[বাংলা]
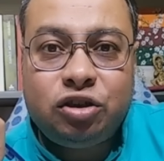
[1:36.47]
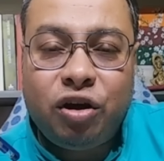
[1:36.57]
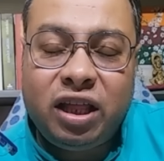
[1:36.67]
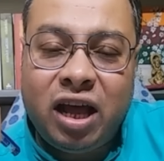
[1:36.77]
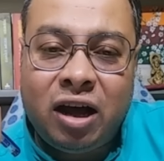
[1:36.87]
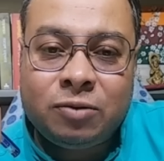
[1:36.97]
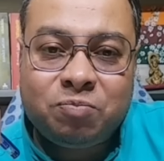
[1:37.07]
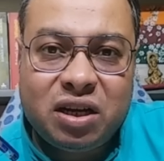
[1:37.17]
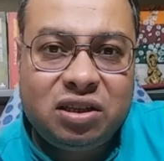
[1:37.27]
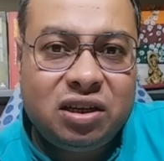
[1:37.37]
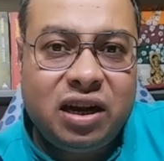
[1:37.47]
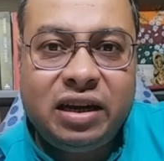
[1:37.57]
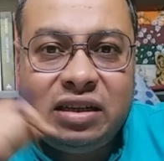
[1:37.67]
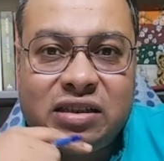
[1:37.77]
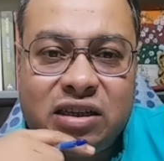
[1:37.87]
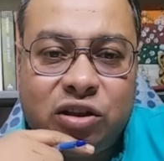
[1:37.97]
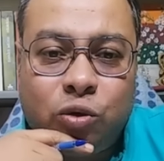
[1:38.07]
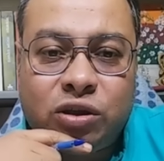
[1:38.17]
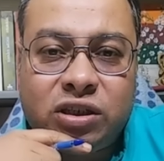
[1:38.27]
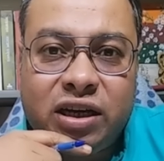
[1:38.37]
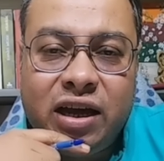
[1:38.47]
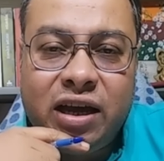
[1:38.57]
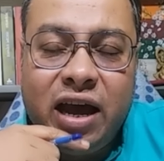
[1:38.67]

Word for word: সংহিতা সেটাই নিশ্চিত করছে